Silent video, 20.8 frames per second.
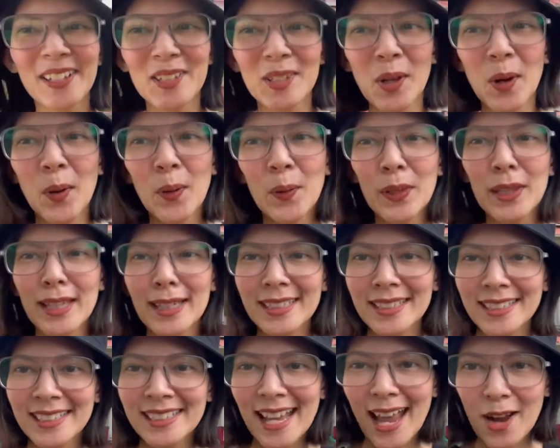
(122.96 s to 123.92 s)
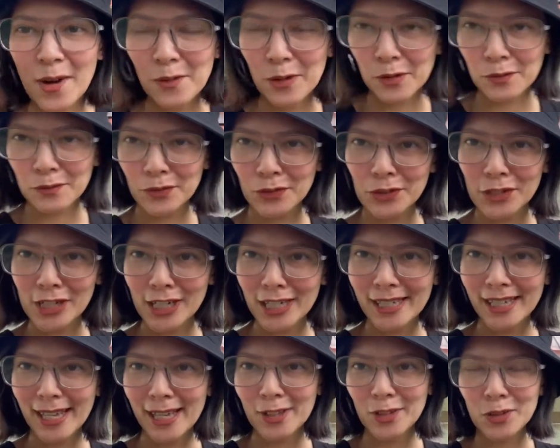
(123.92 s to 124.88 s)
So, this is our
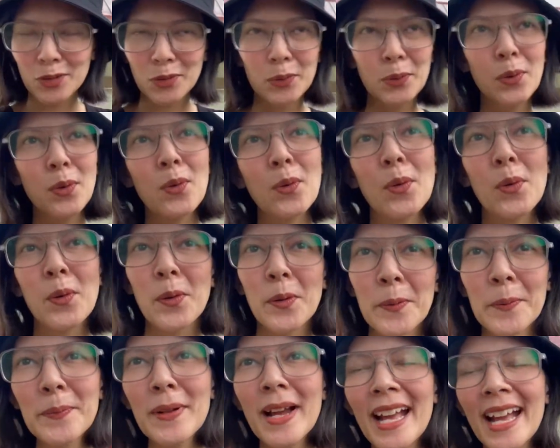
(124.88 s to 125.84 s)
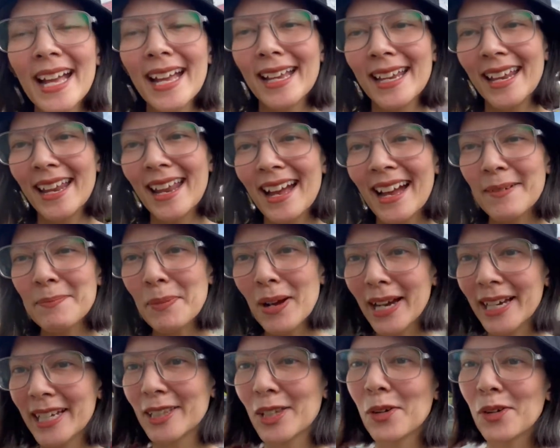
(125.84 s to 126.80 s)
Fuji Denzo home.
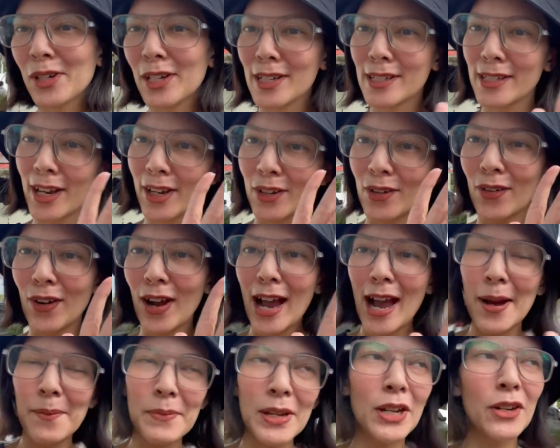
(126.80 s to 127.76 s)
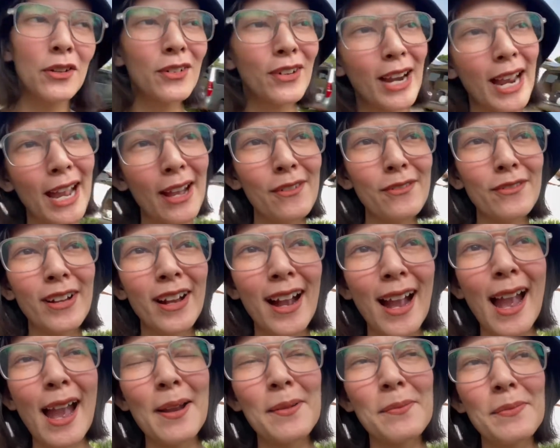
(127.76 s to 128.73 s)
Napakita ko na sa inyo ang aming ref,
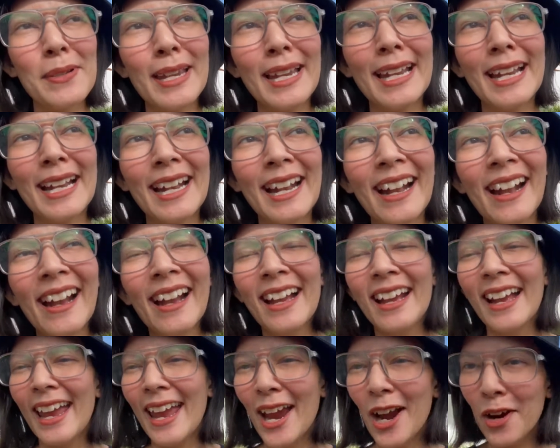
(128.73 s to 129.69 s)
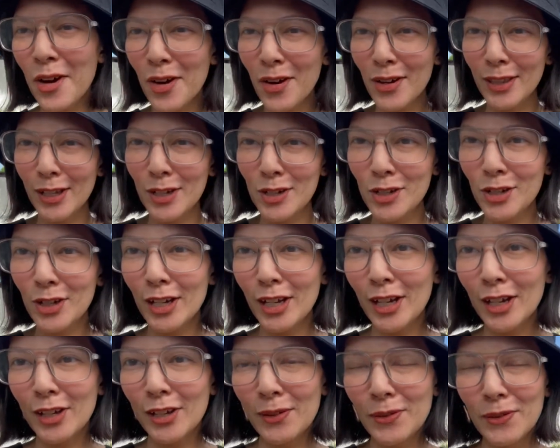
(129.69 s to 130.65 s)
ang aming air
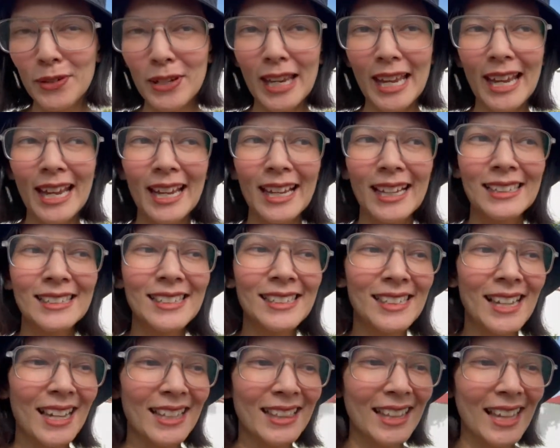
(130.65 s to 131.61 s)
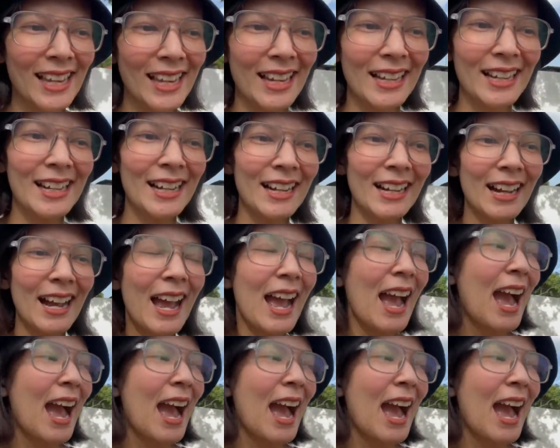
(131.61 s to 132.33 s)
conditioning units, at talagang